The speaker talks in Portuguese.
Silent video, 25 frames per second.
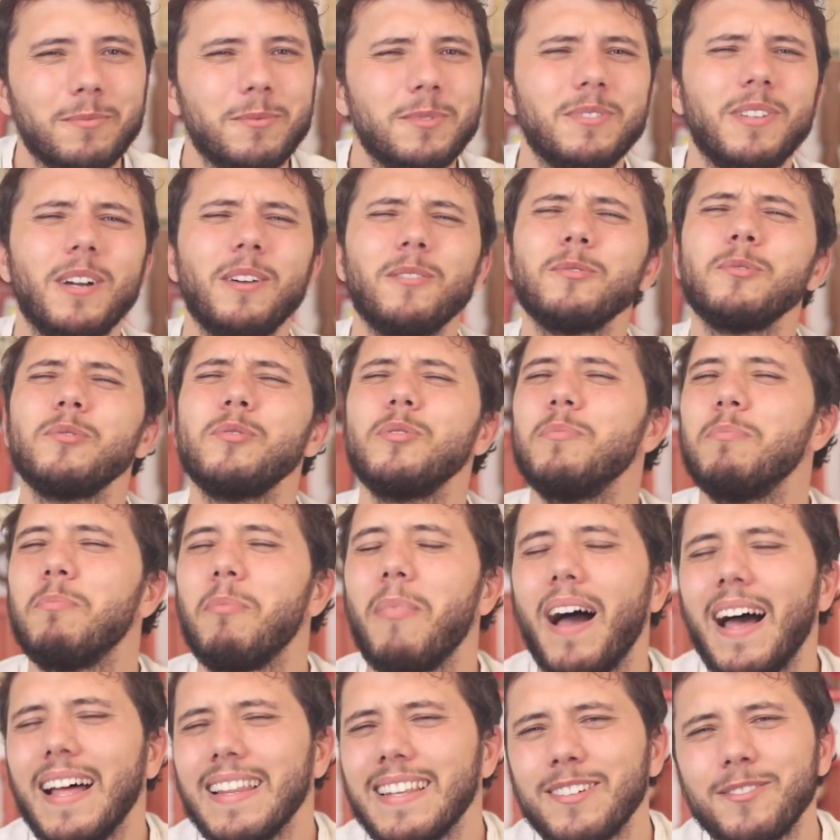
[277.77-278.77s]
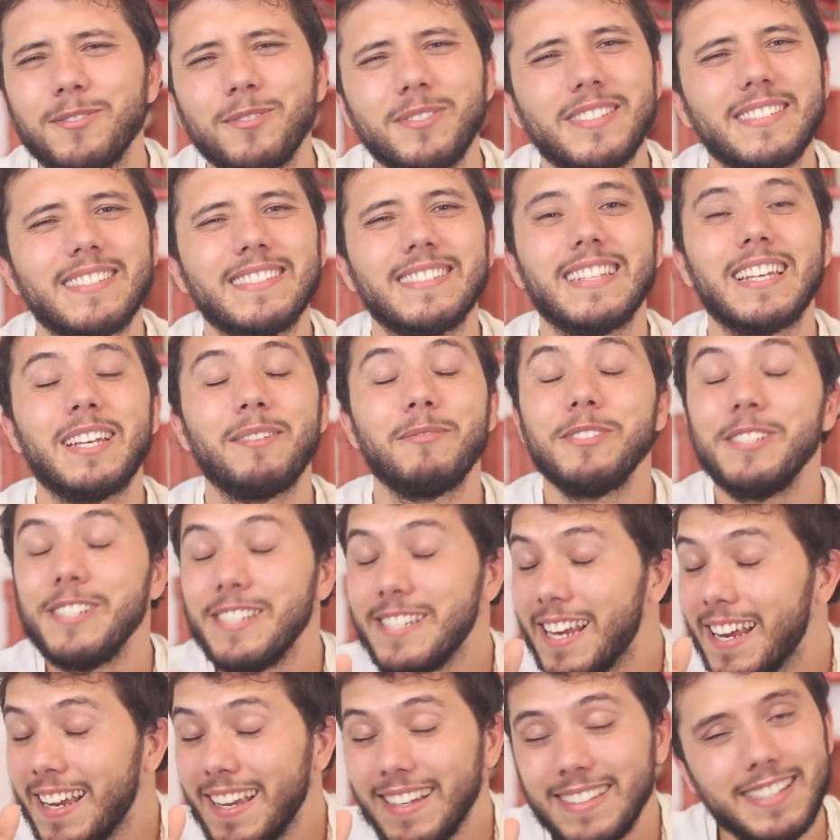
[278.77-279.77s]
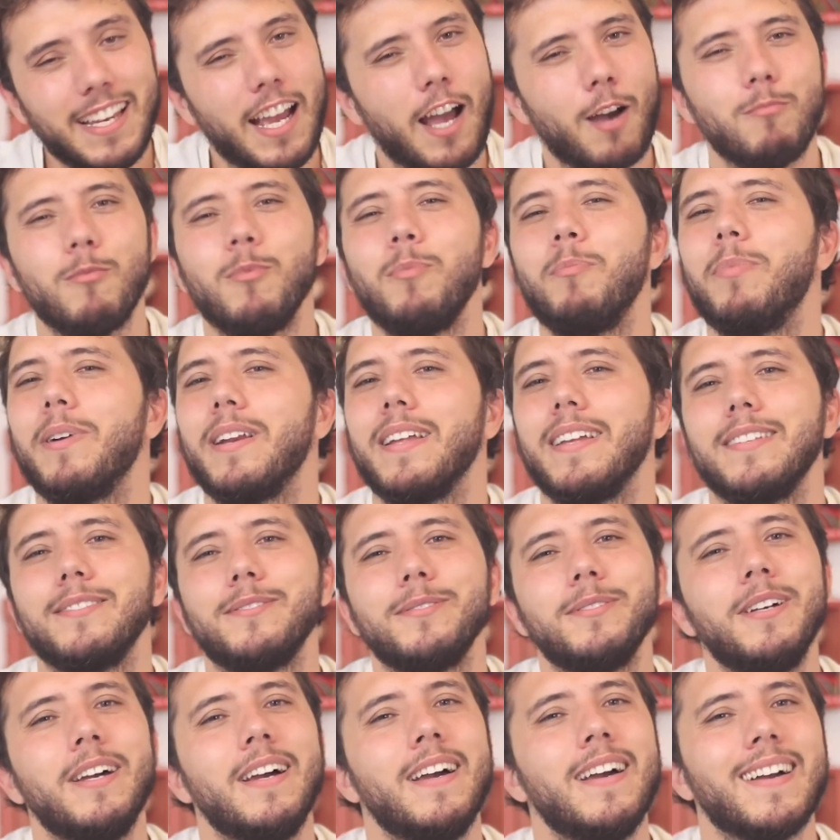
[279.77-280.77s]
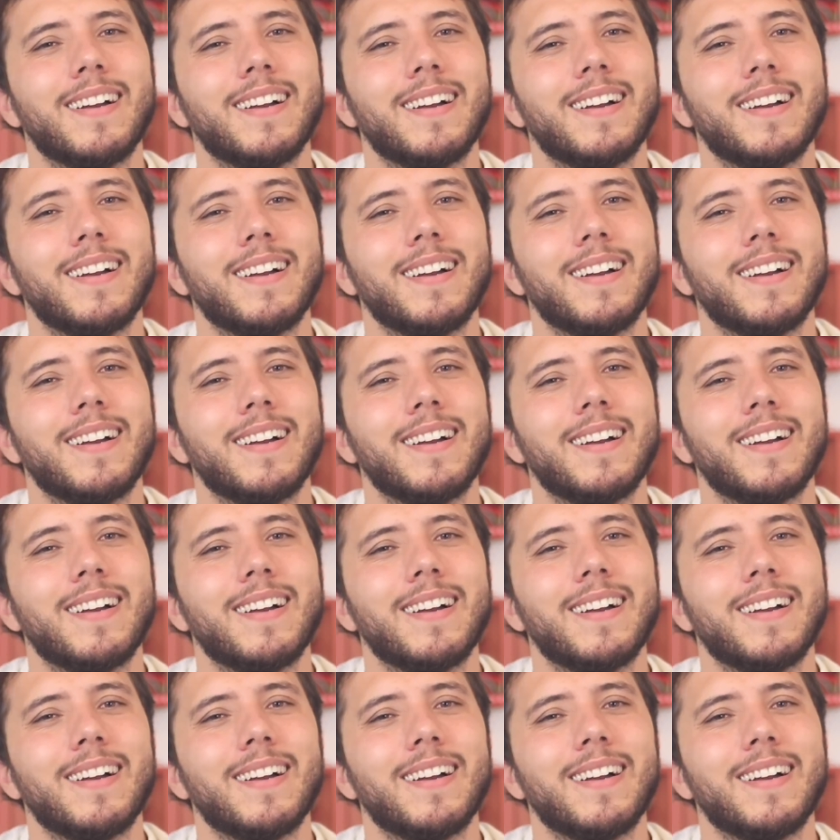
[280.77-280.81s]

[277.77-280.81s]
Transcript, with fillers: muito acostumada com o sistema, cheia de rabo preso,